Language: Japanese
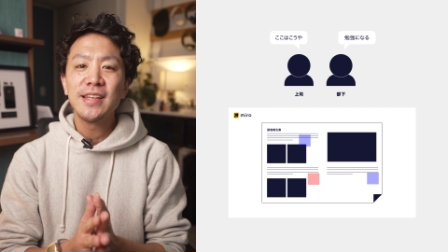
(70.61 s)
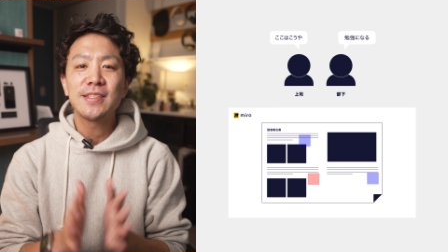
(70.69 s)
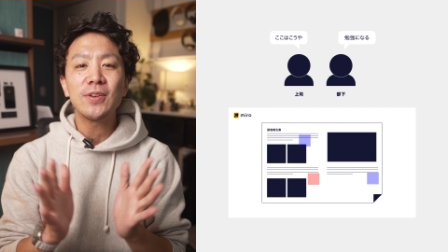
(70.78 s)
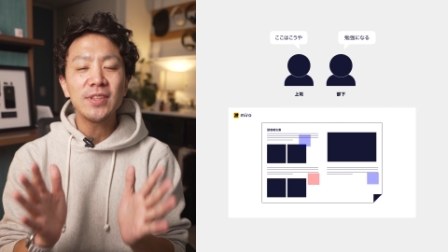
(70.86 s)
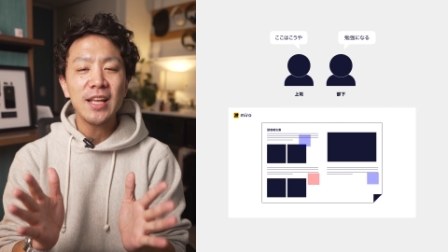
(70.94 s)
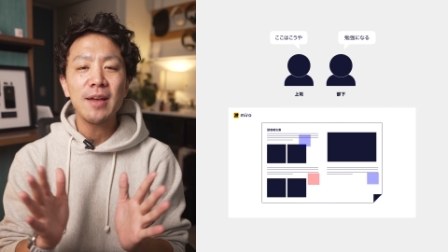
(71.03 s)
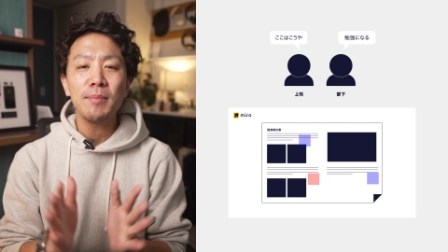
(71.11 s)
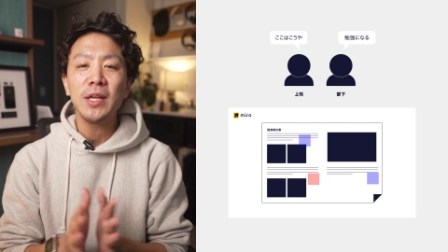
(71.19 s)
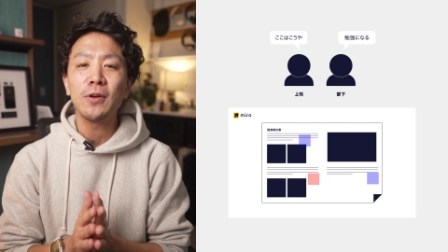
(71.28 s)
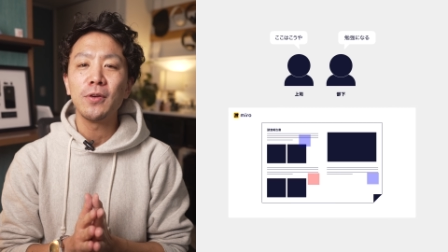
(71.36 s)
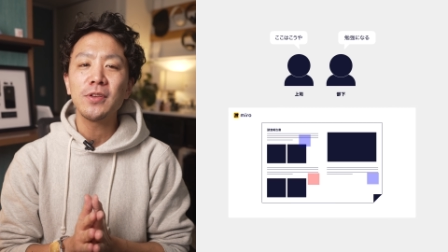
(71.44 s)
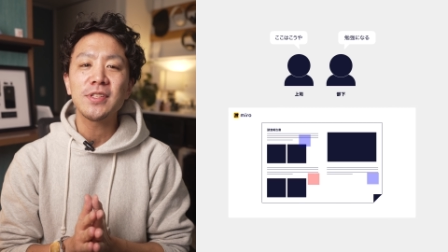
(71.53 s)
そんな
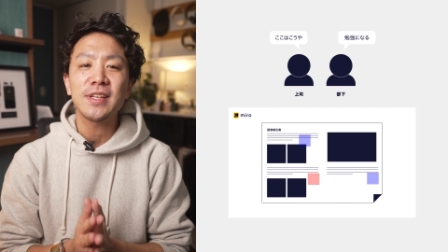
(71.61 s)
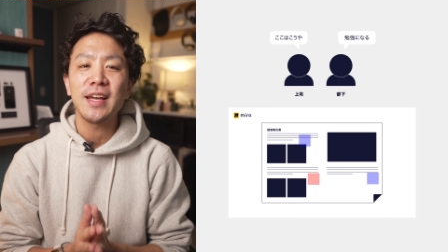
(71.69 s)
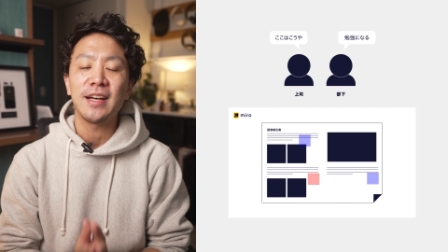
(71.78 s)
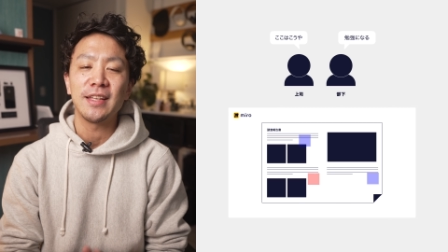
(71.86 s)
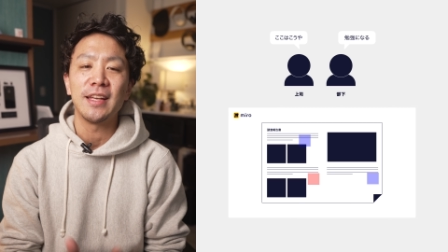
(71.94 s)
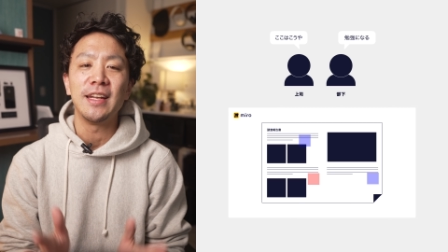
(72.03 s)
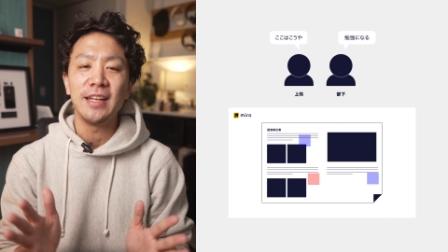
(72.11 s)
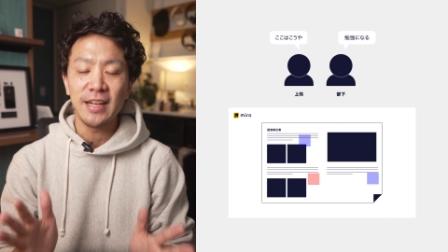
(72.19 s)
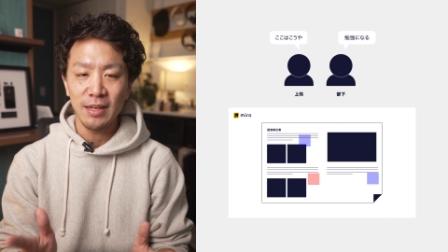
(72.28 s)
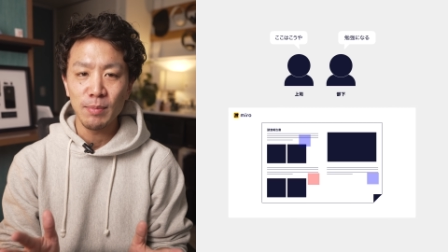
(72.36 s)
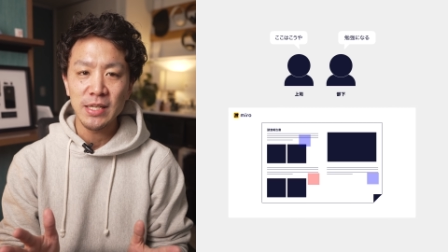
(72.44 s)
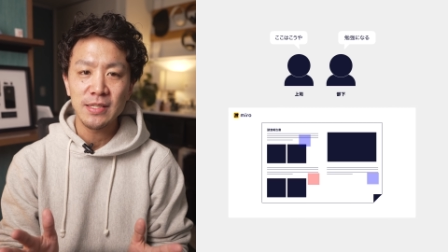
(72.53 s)
ミロの使い方にな
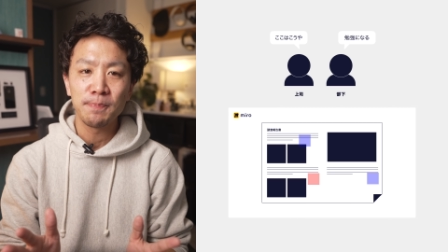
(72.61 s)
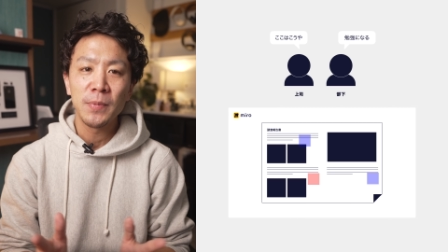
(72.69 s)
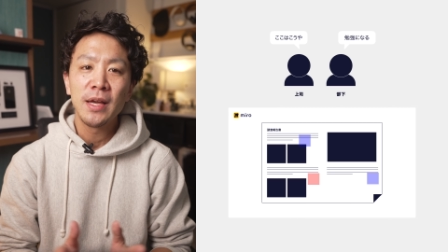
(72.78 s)
ります